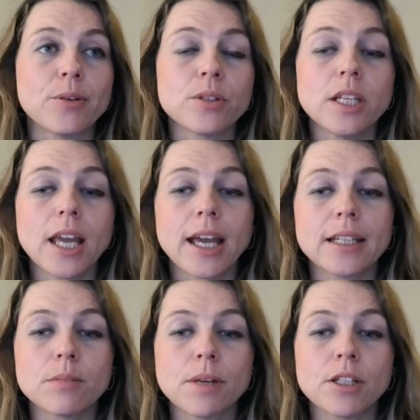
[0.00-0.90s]

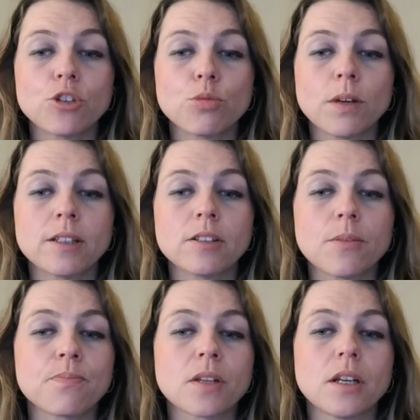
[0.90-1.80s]
IoT-Gerätemanagement.
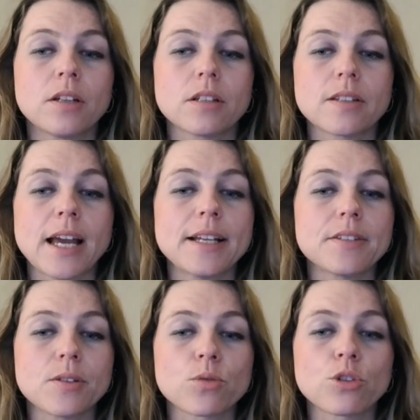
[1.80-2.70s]
Das
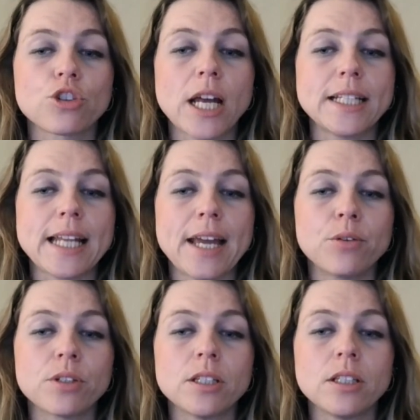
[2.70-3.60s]
heißt also eine
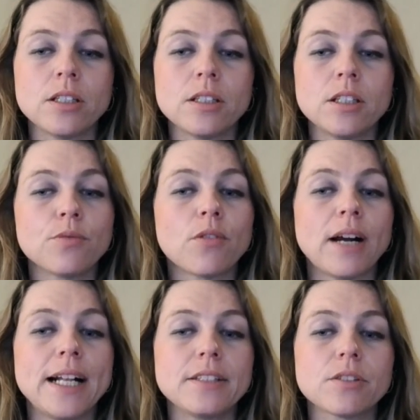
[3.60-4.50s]
Schatten-IoT, die nicht
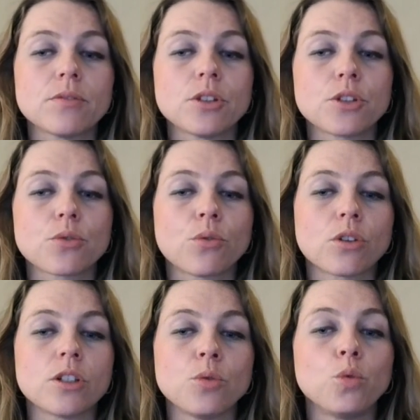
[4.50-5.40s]
verwaltet wird
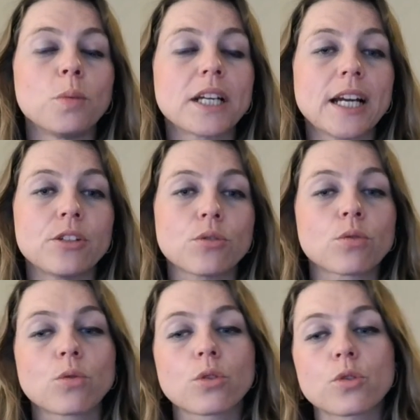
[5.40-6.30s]
oder die unbekannt
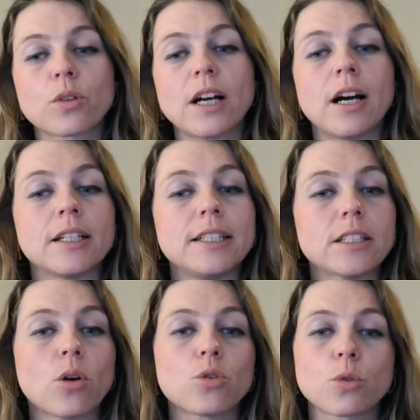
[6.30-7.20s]
und, oder sogar
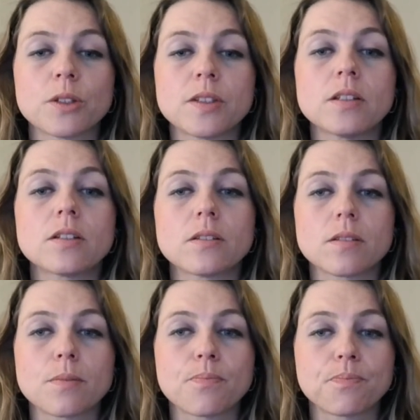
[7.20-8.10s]
nicht autorisiert
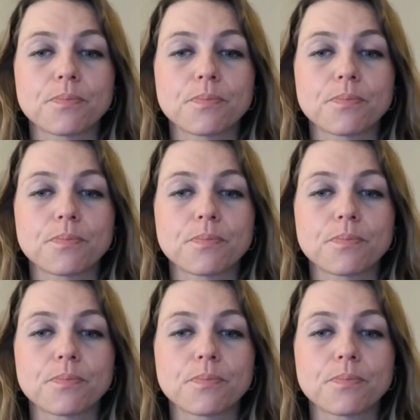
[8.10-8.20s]
ist.